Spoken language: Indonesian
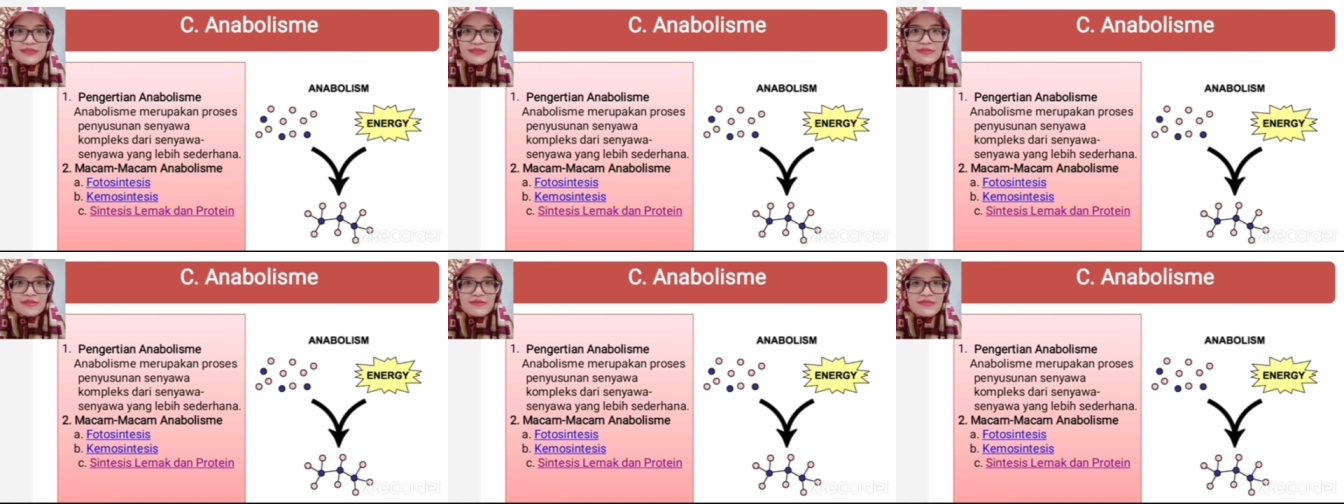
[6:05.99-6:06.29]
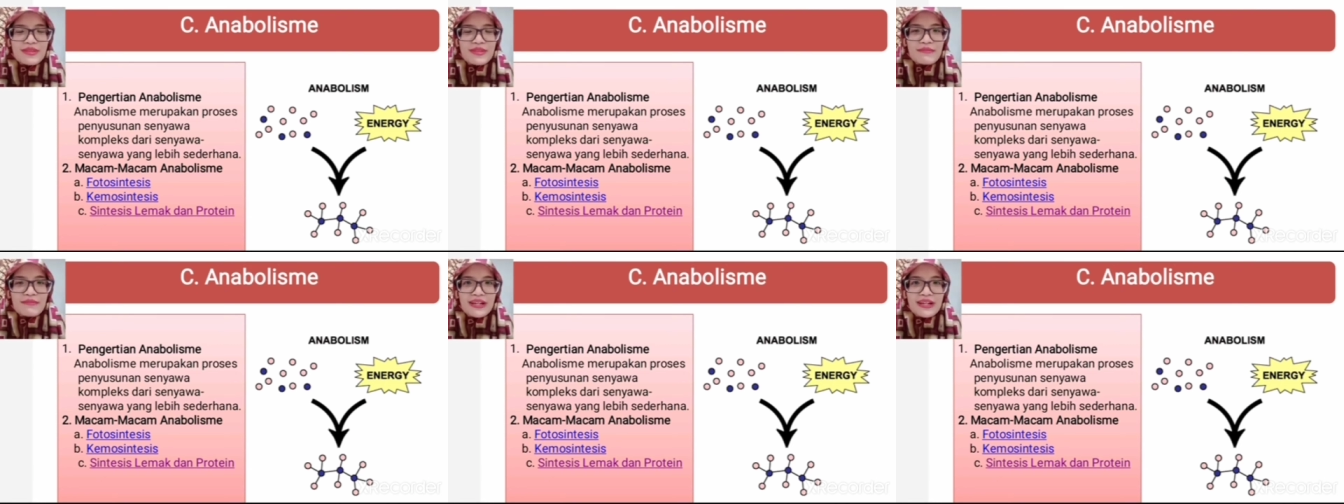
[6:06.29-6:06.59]

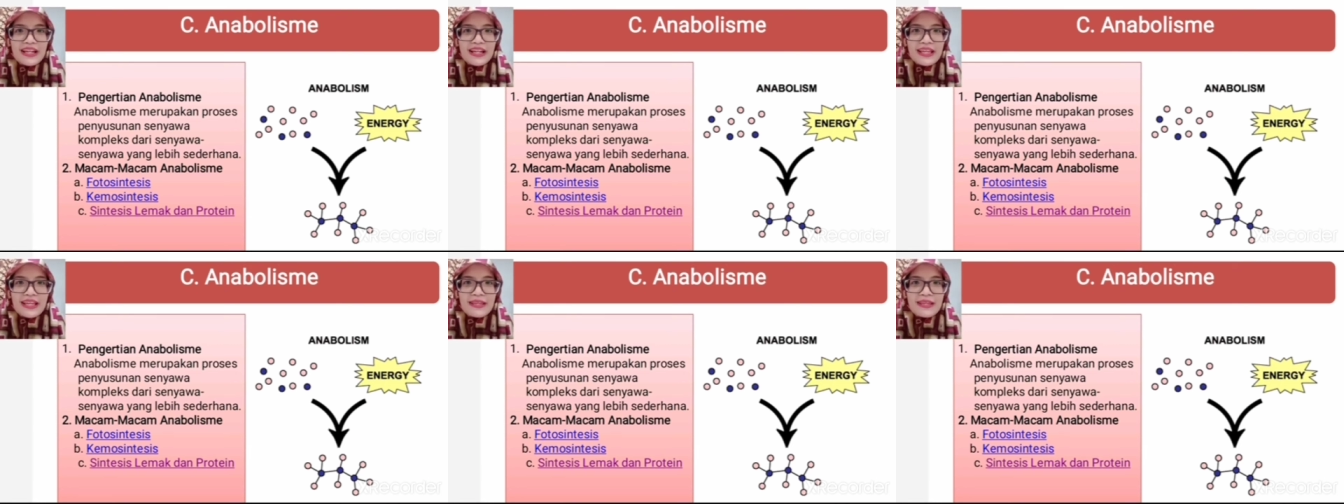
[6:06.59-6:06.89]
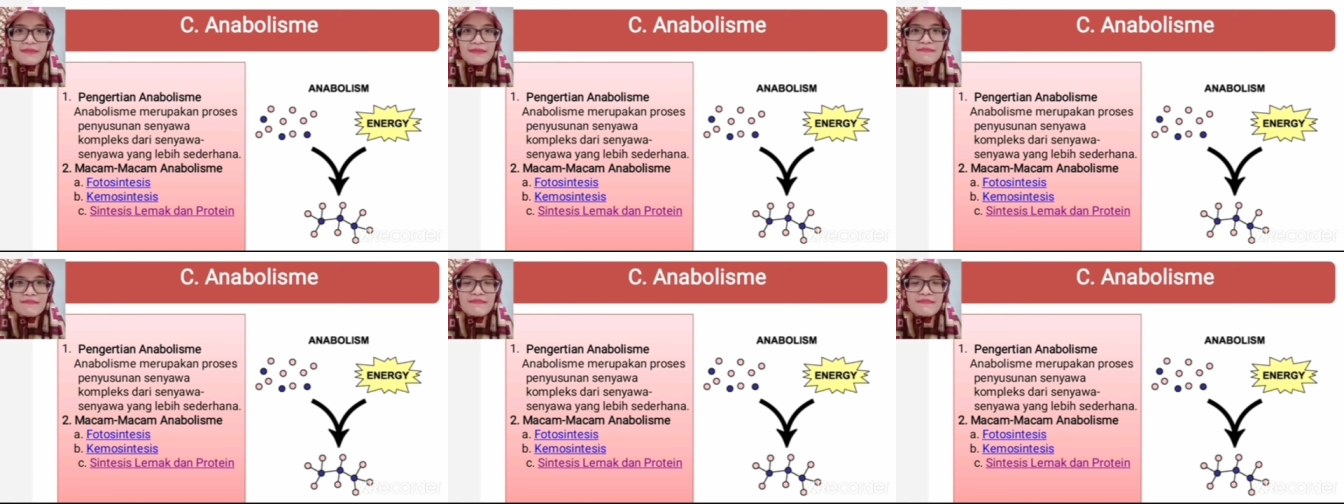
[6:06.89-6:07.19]
sebelumnya
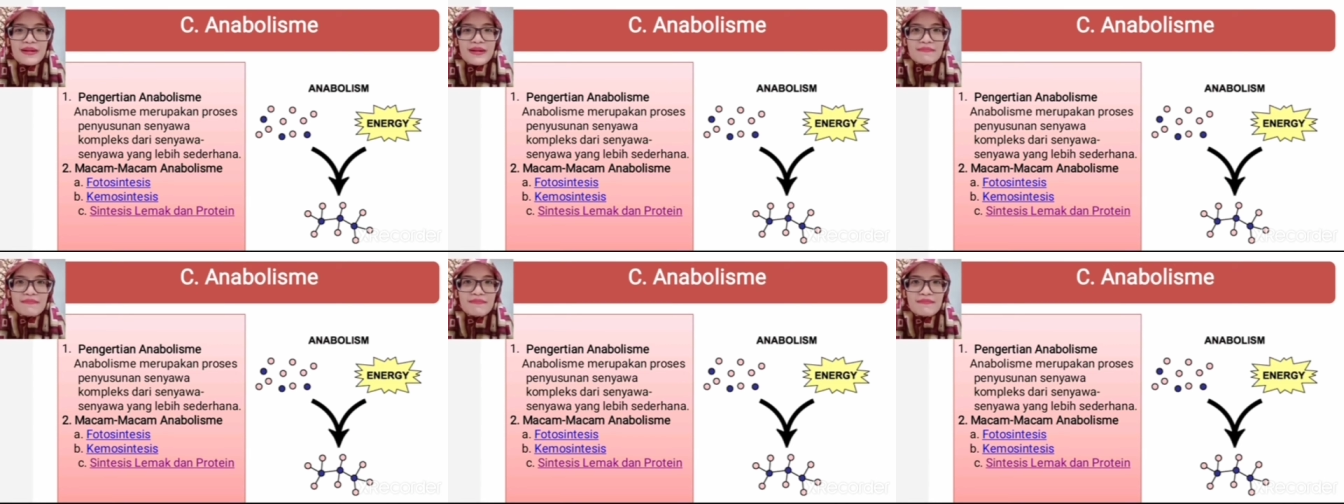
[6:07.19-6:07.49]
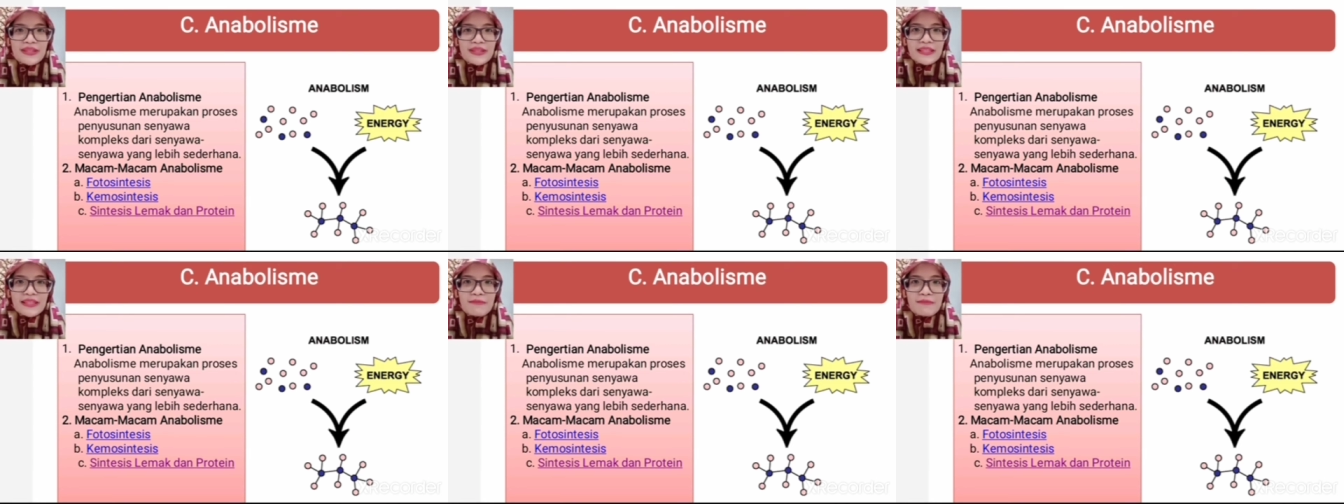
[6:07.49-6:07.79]
mengenai bab
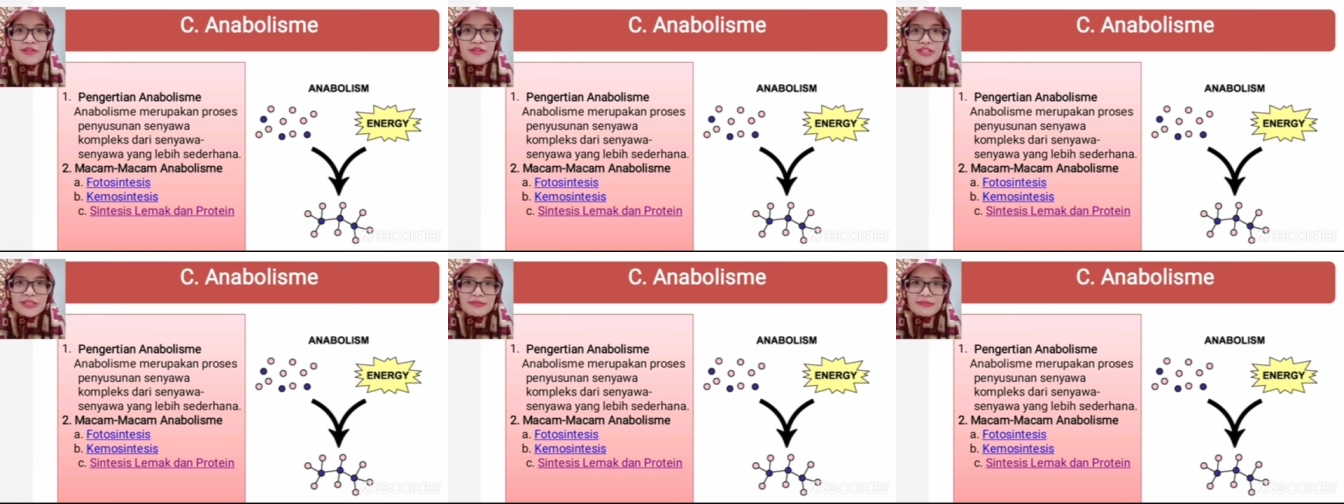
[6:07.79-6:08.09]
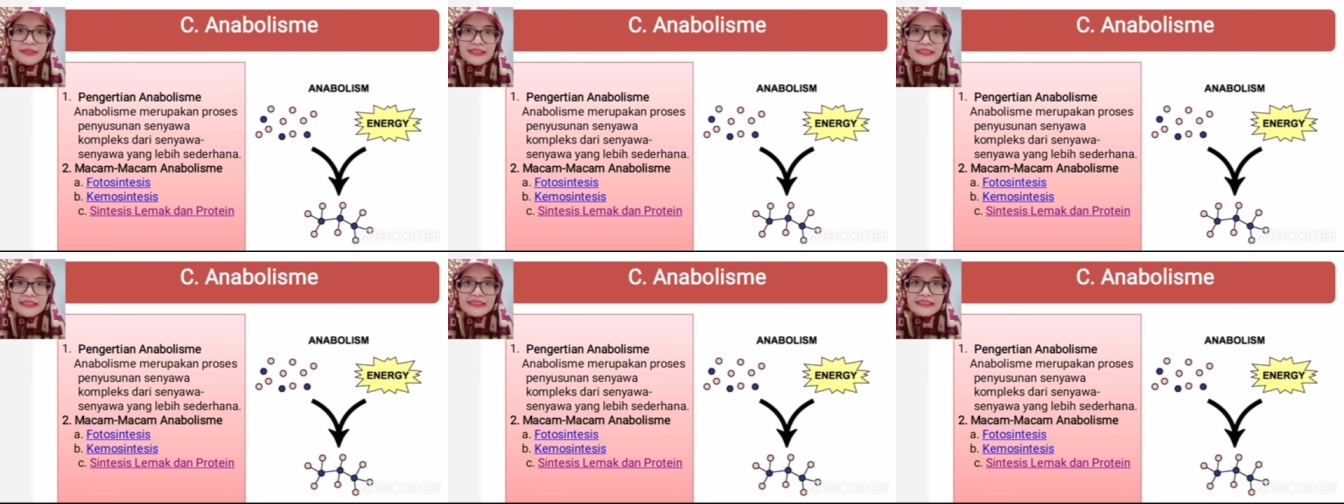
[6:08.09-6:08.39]

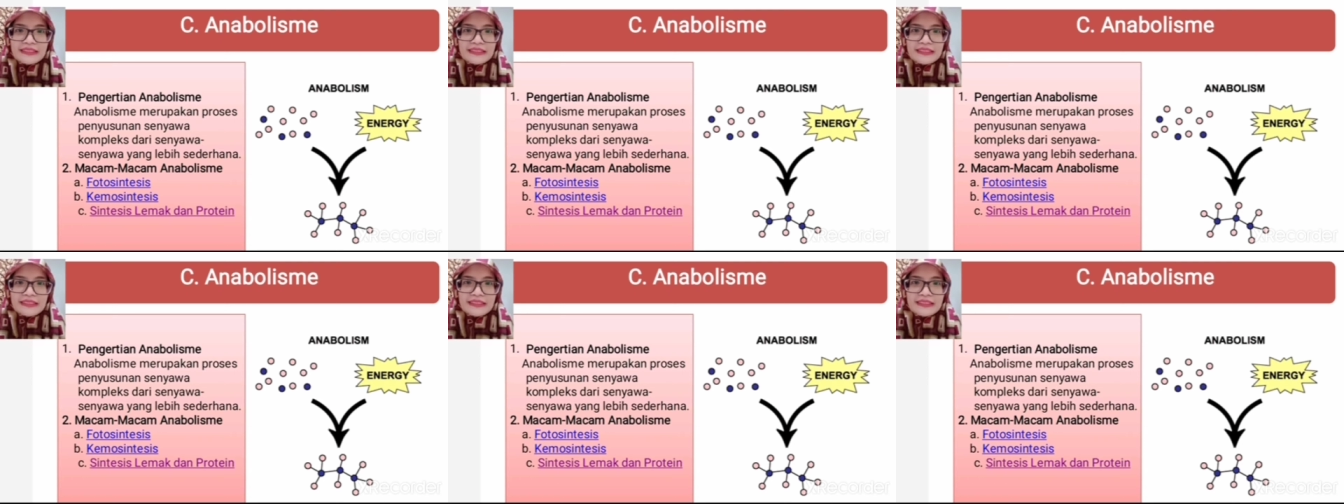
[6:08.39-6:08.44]
metabolisme.